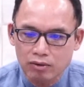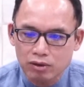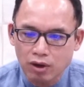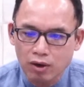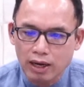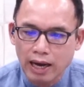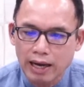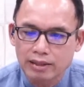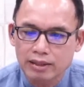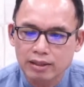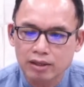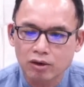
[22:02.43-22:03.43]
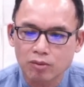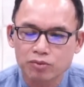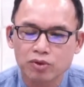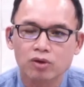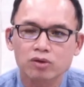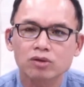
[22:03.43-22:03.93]
ต้องการที่จะตอบส
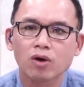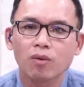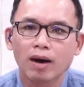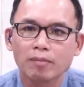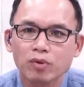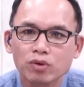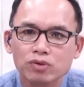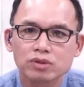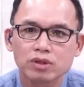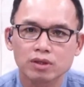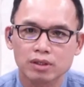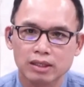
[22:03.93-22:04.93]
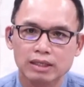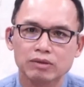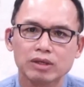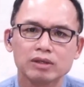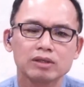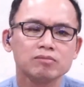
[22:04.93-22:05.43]
นองต่อความรู้สึกต่างๆ
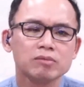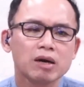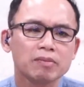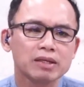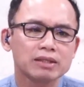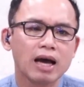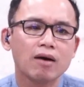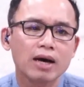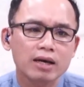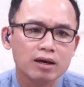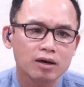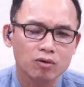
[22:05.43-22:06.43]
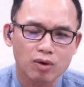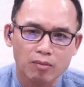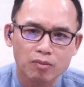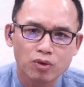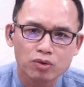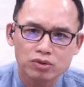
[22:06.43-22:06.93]
นั้น เมื่อพระเจ้าให้เกิดความ
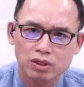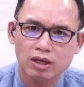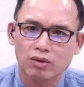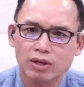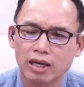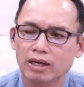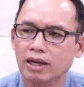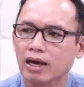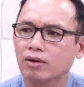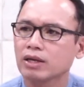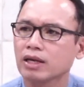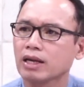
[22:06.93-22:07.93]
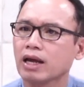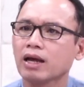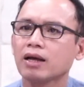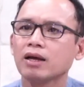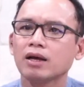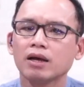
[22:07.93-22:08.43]
รู้สึกเหล่านั้นแล้วเนี่ยนะ
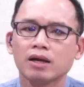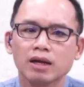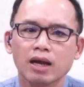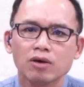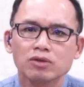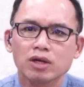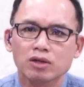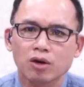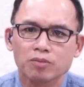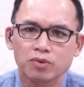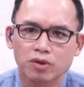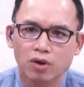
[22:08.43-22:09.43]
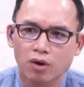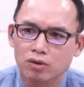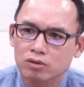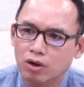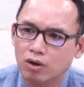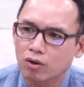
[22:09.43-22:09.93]
เราจะตอบสนอง
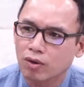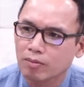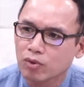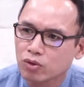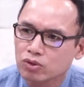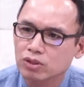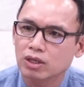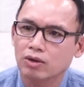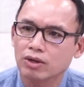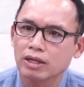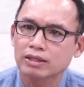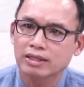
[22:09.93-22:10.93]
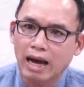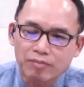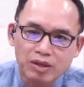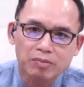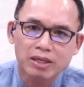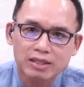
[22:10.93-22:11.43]
ต่อความรู้สึกเหล่านั้น ตาม
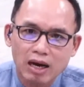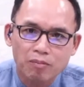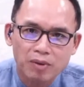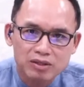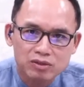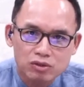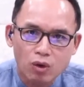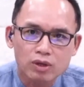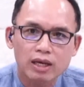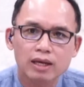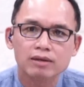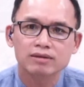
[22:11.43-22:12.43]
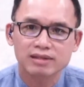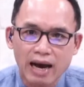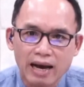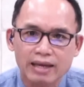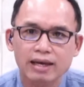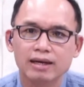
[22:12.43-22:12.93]
ที่พระเจ้าประสงค์เนี่ยได้
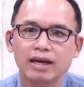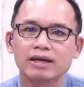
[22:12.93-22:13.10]
อย่างไร